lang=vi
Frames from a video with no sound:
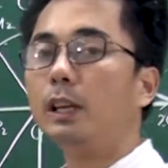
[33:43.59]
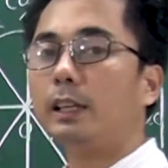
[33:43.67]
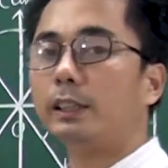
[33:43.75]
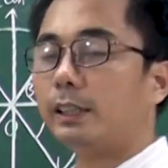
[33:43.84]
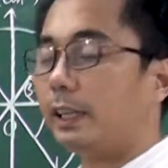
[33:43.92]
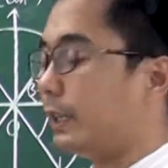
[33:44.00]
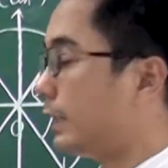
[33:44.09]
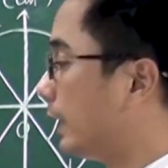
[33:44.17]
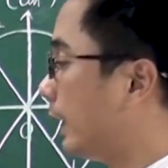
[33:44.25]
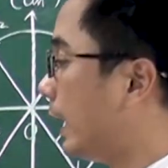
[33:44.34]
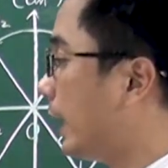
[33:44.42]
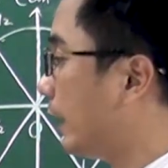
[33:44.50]
lần t trên
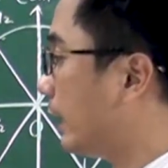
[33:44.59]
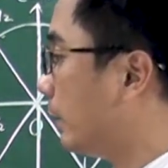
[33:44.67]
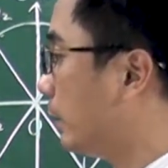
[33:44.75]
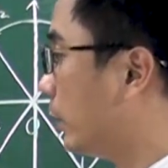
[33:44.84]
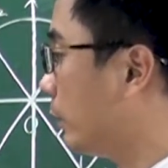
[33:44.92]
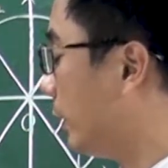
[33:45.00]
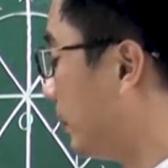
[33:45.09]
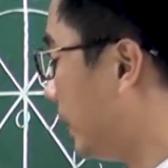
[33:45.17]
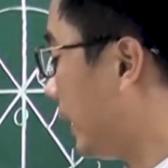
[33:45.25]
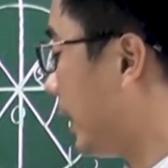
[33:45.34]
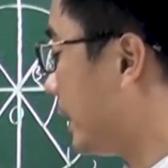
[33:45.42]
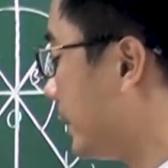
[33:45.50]
2 cộng
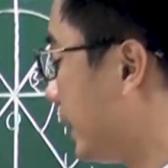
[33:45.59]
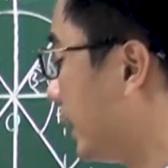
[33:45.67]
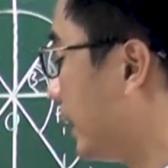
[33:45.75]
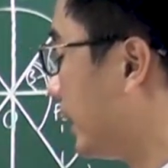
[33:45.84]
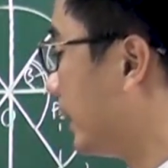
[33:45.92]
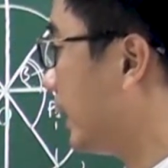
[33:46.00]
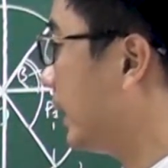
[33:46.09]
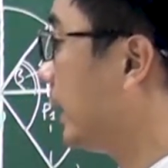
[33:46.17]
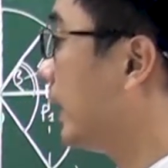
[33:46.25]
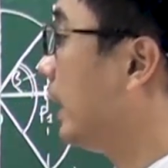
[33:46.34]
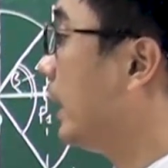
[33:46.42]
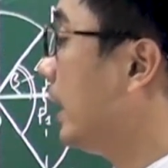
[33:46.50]
1/12 giây.
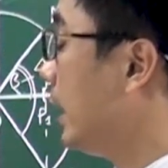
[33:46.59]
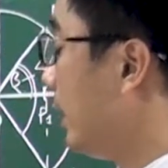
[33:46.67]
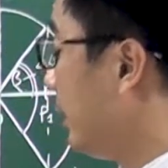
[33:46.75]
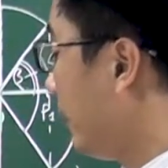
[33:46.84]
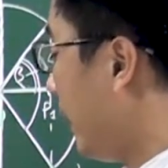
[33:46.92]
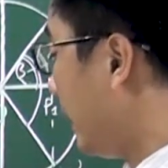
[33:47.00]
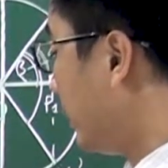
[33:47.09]
Và